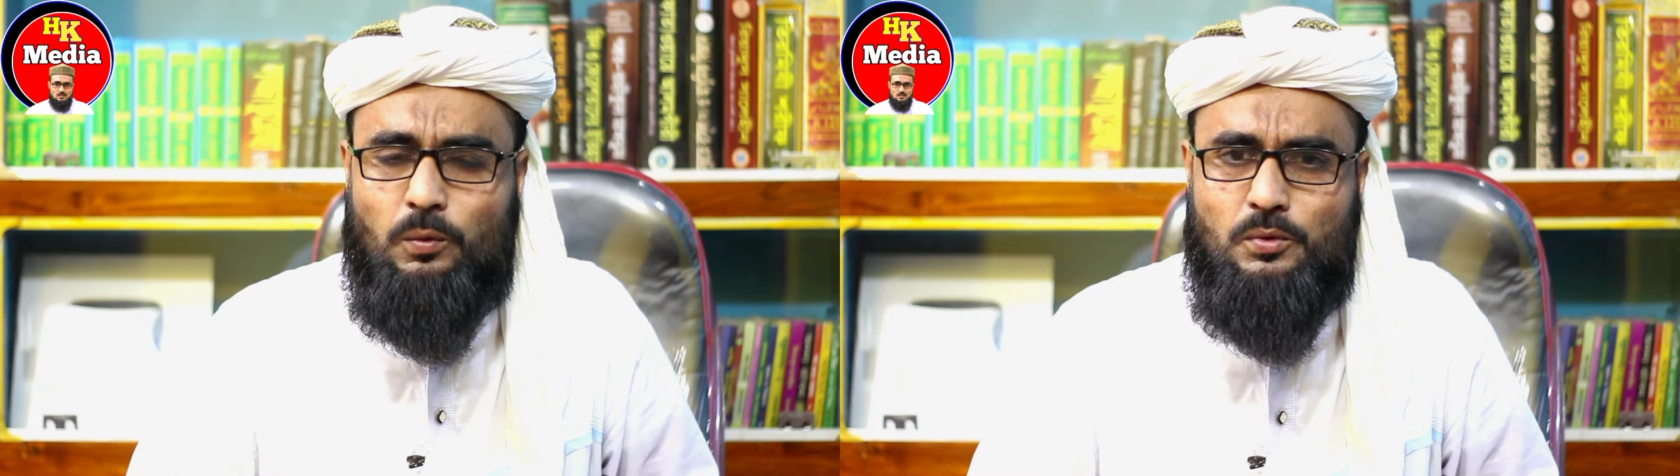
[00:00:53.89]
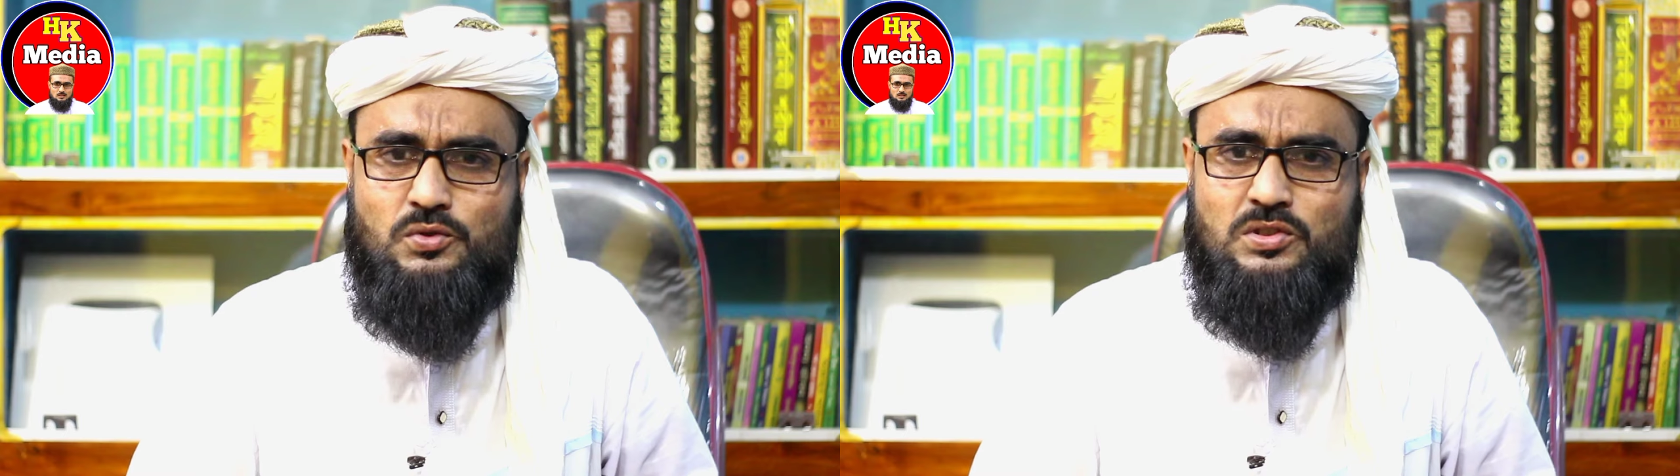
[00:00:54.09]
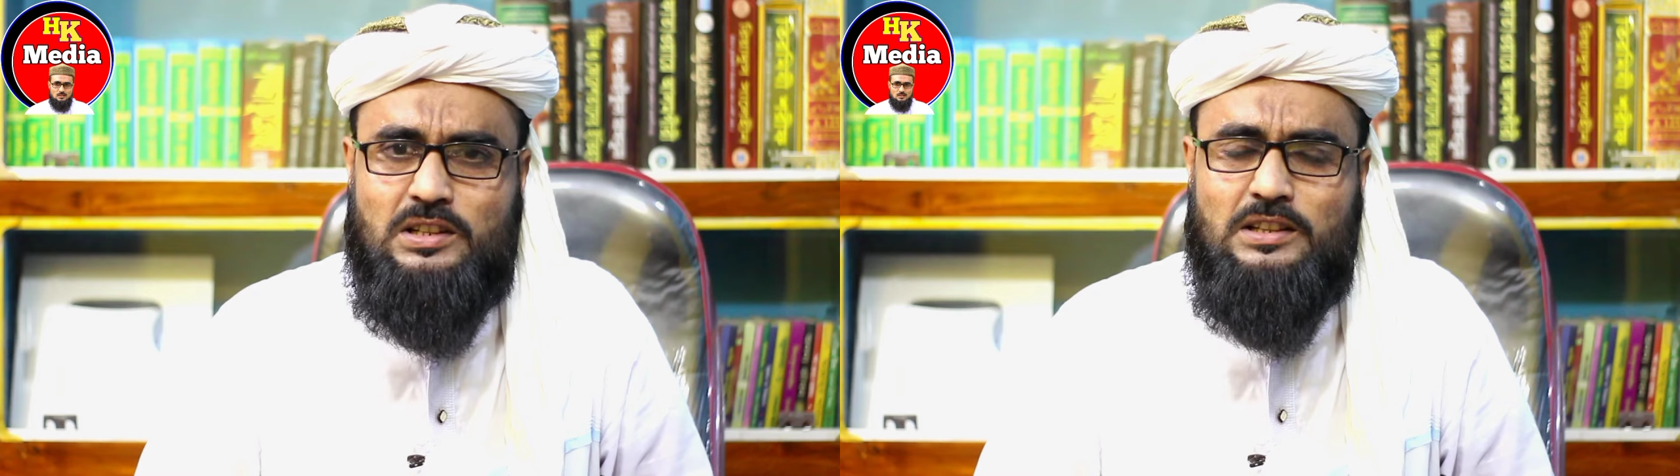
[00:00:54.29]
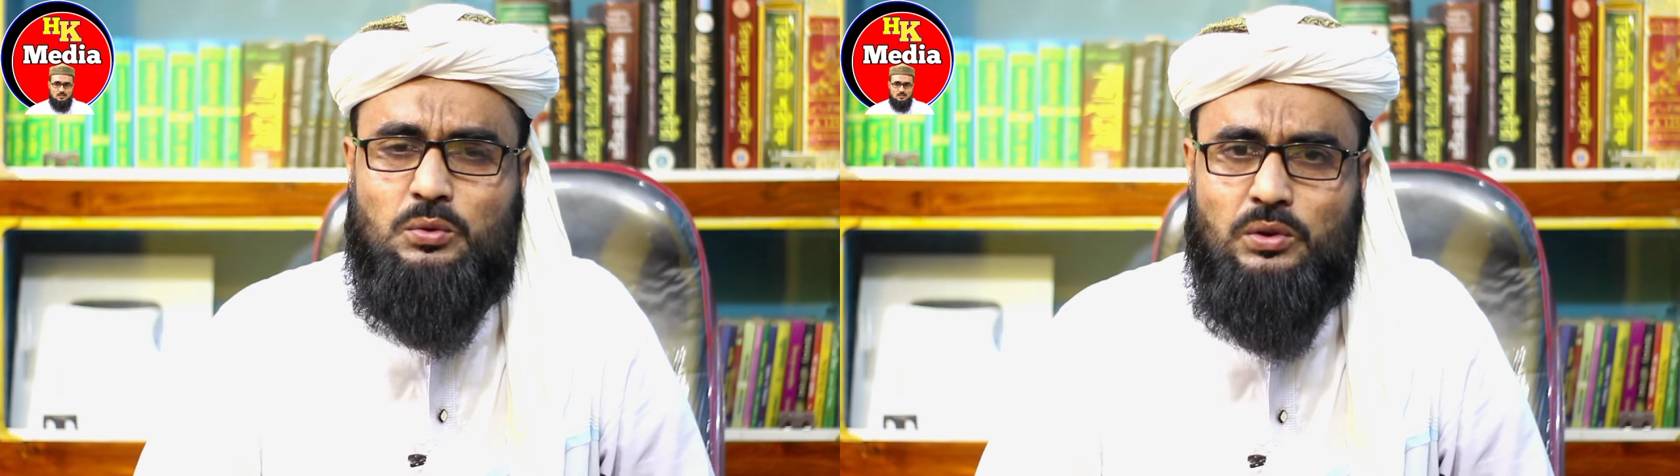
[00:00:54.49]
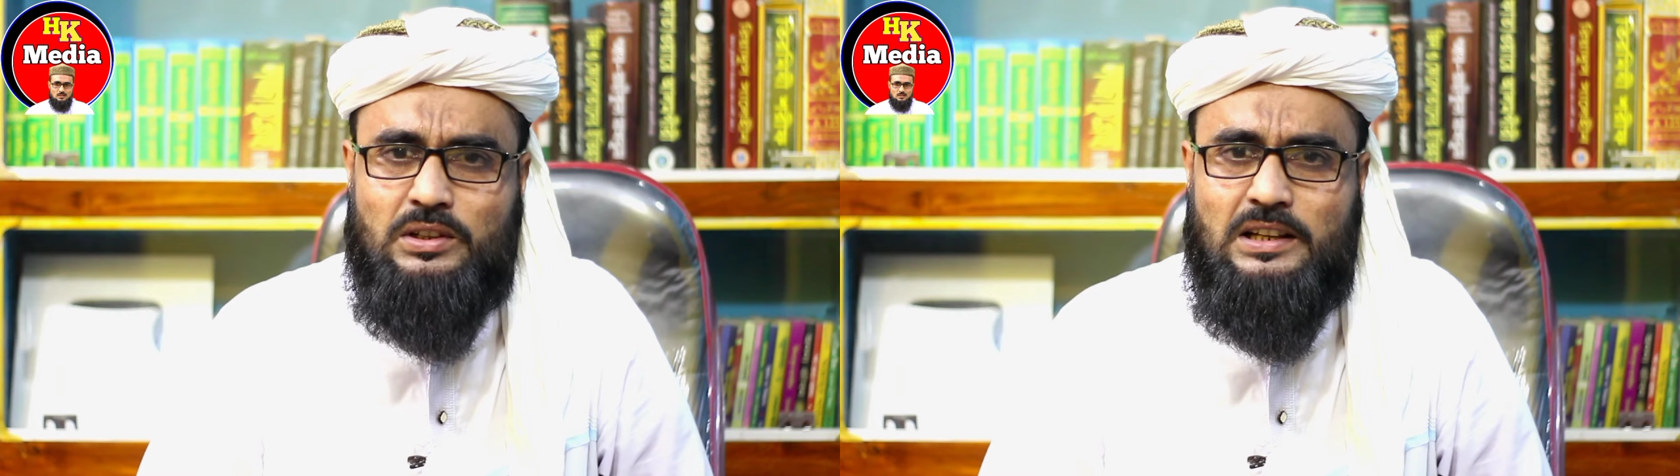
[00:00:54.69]
উপস্থিত
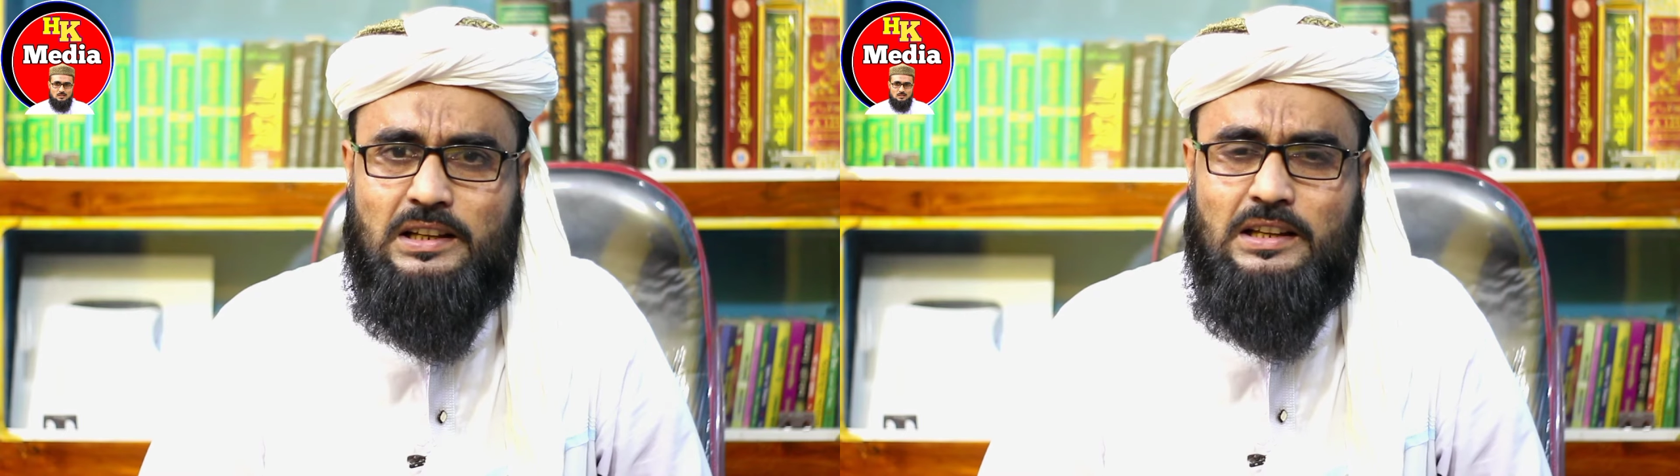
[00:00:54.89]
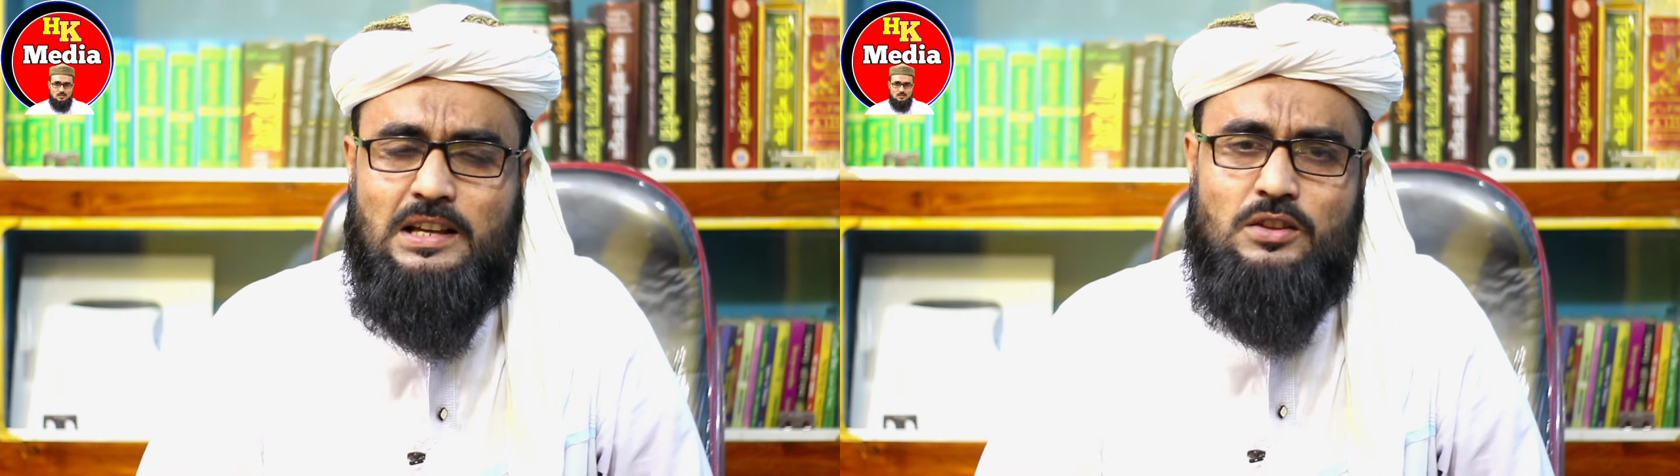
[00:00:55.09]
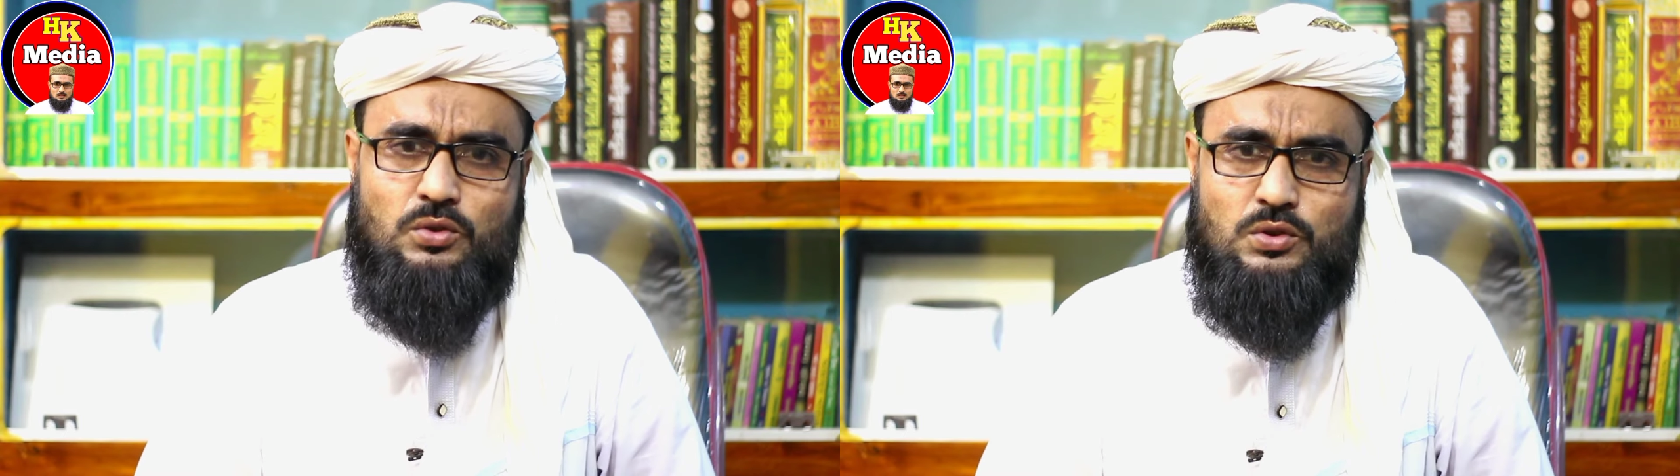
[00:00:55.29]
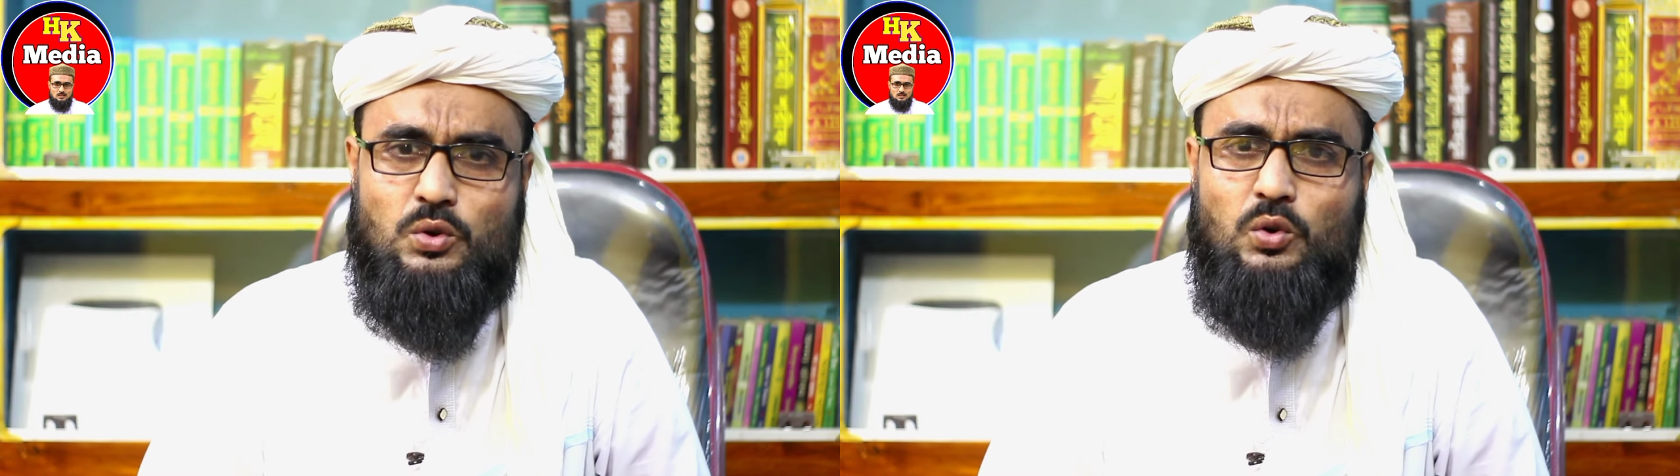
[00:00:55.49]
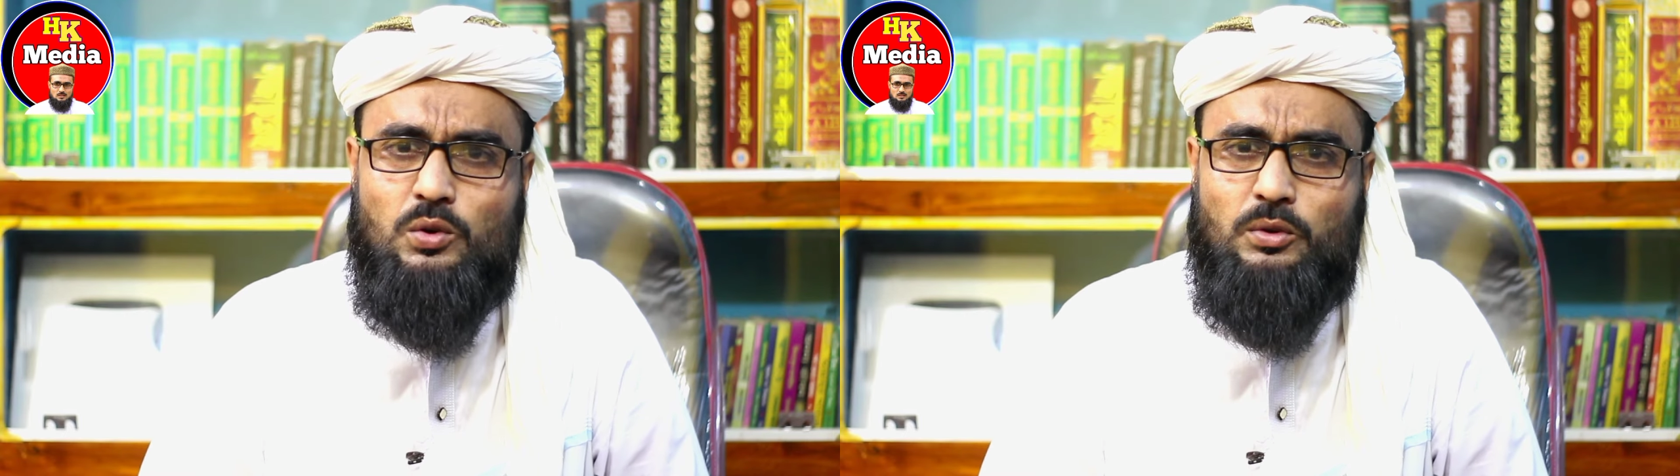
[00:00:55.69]
হয়ে থাকি তো
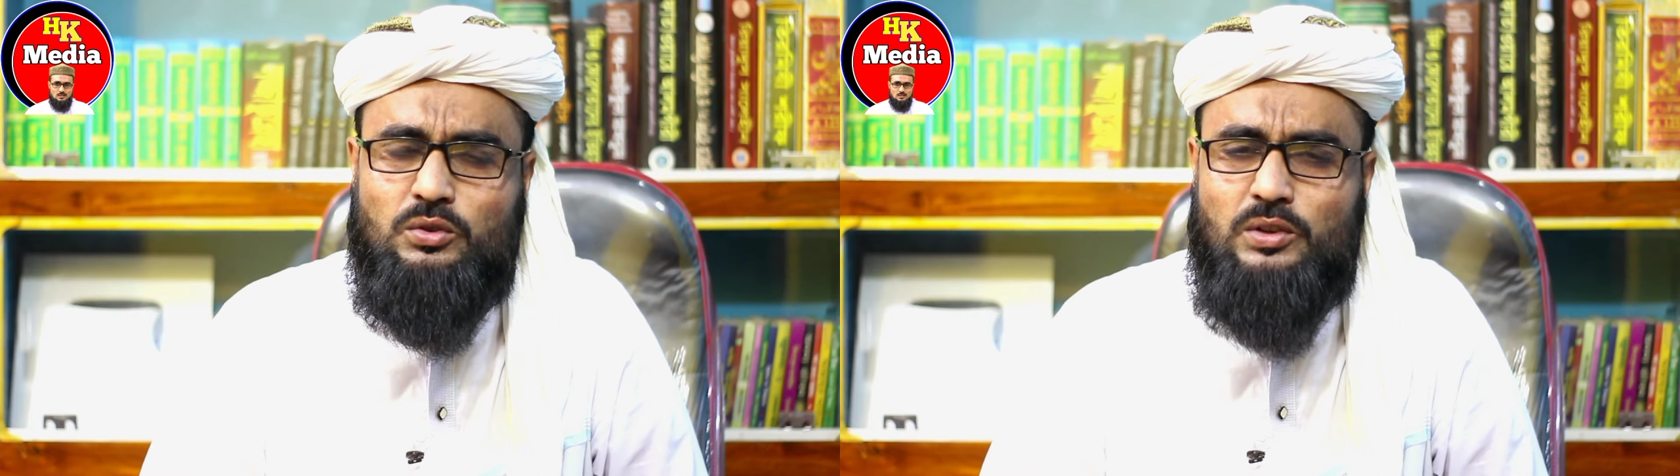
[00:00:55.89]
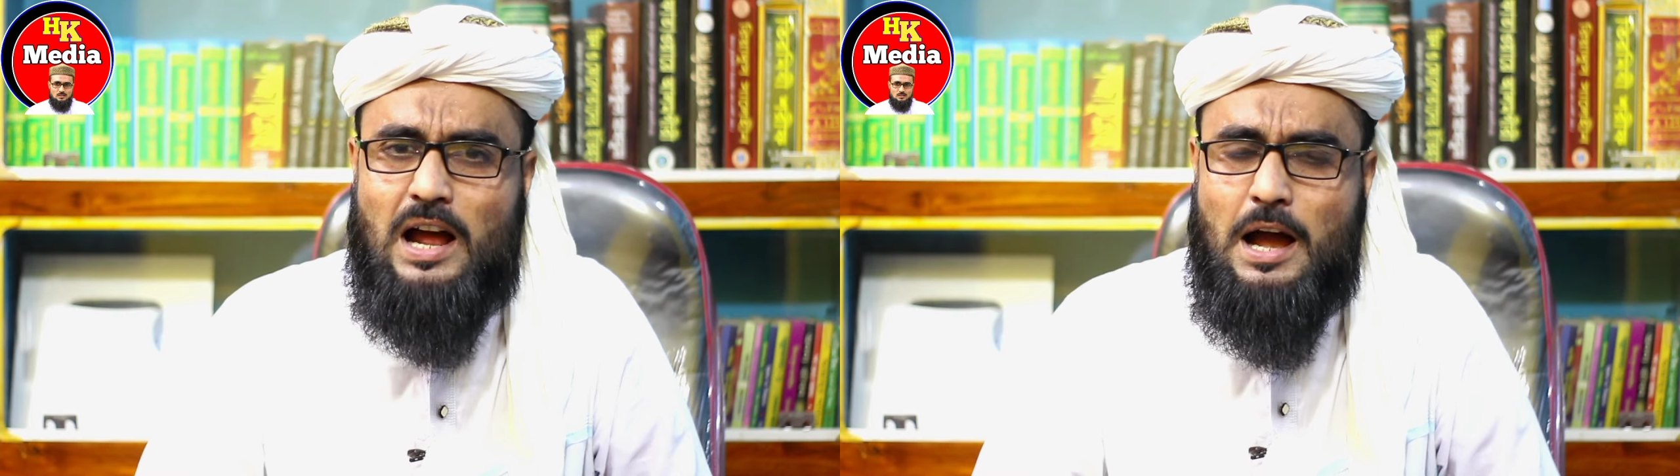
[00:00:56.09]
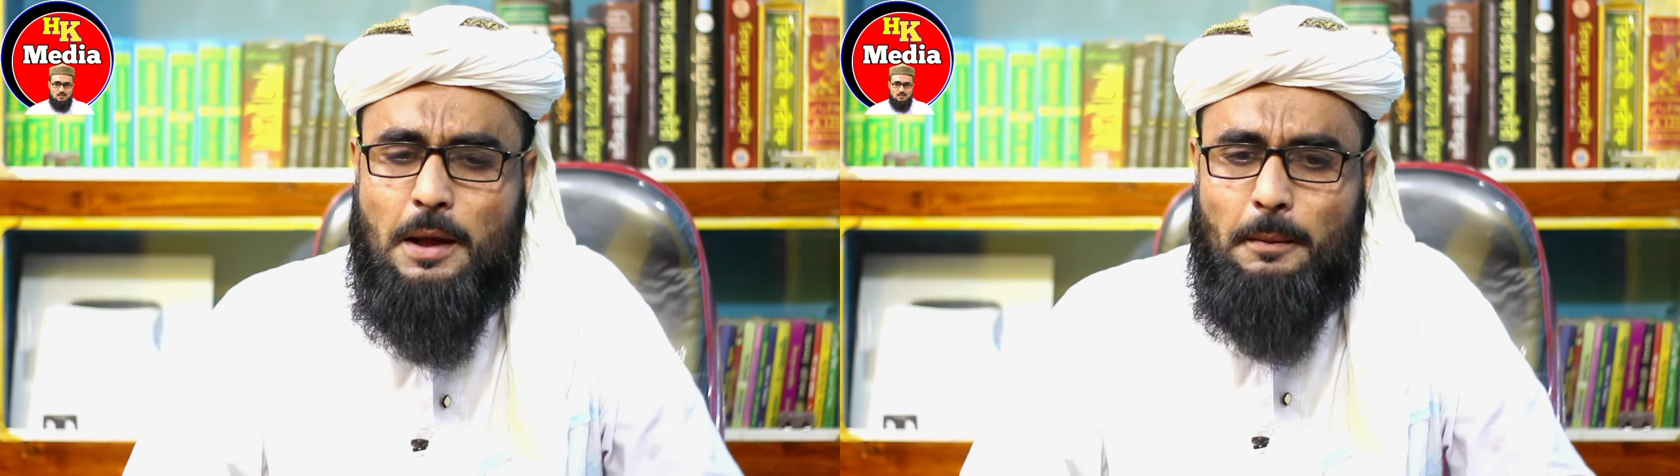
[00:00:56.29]
চলুন বন্ধুরা